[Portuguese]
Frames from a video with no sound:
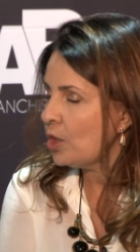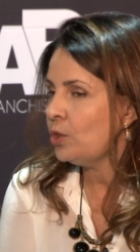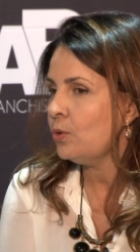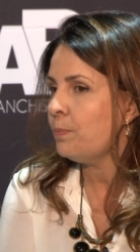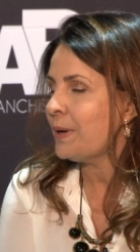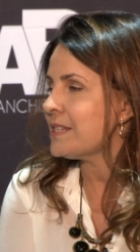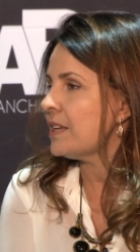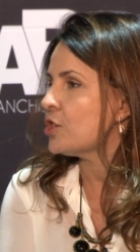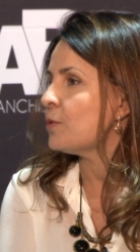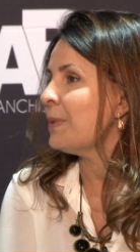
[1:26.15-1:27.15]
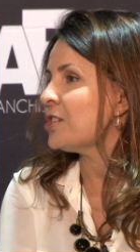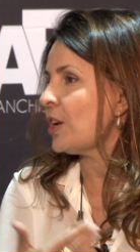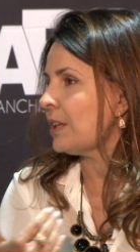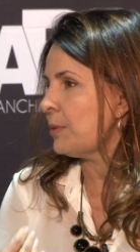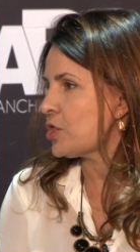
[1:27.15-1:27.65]
E o presidente
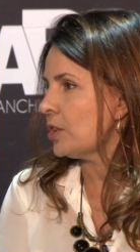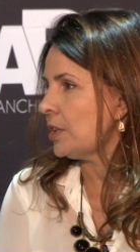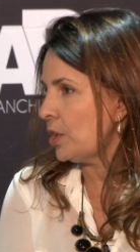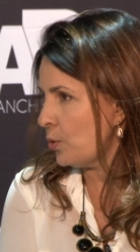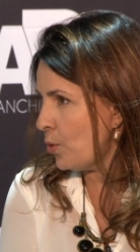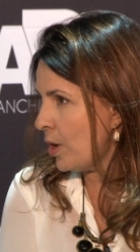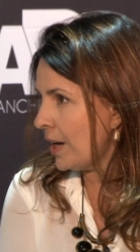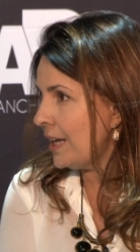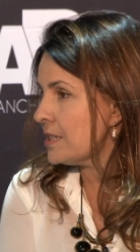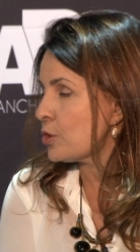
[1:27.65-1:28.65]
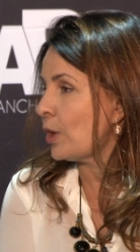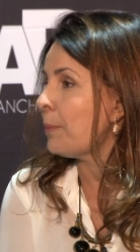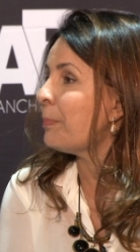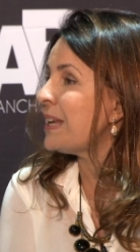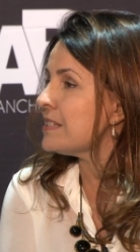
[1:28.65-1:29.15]
imediatamente anterior, ele se
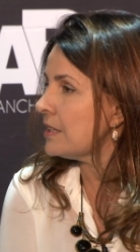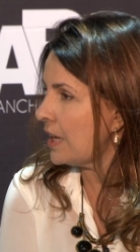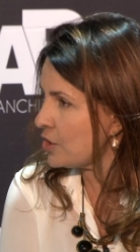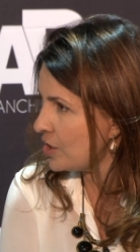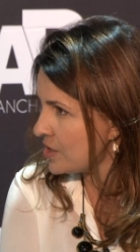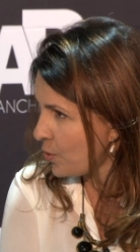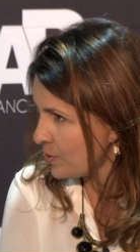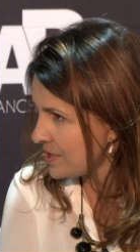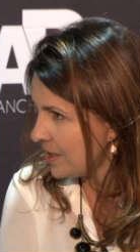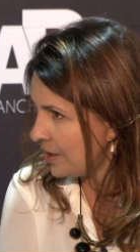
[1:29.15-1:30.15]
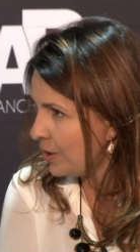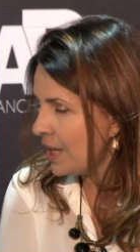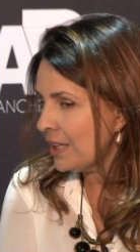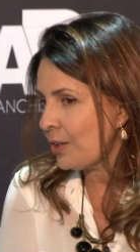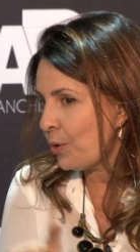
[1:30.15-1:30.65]
torna presidente desse conselho.
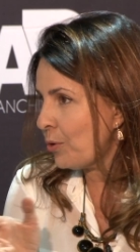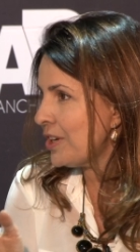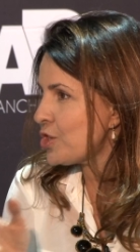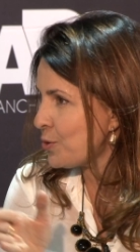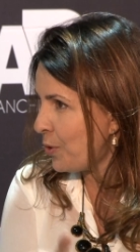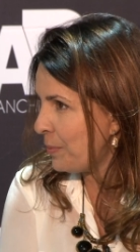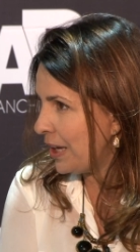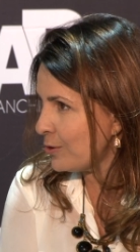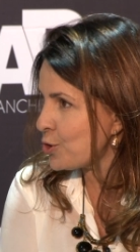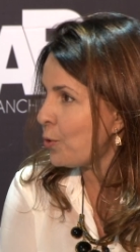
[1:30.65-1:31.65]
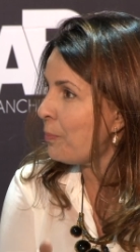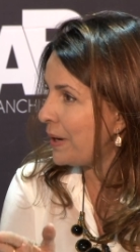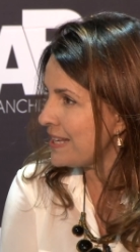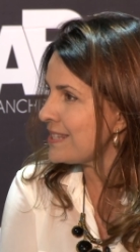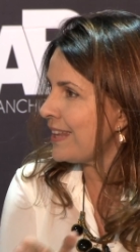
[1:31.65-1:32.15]
Então eu, neste momento, estou
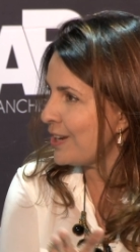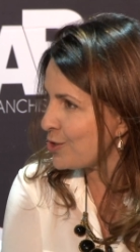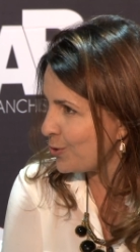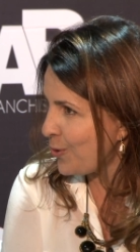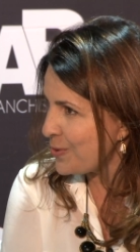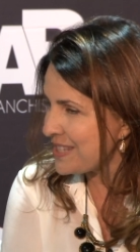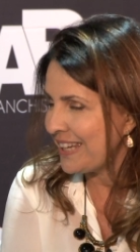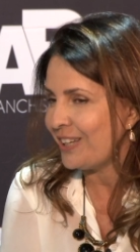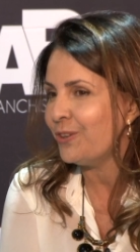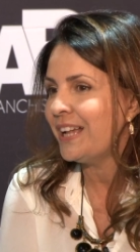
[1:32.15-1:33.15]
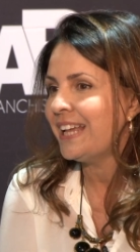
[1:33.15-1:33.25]
presidente do conselho.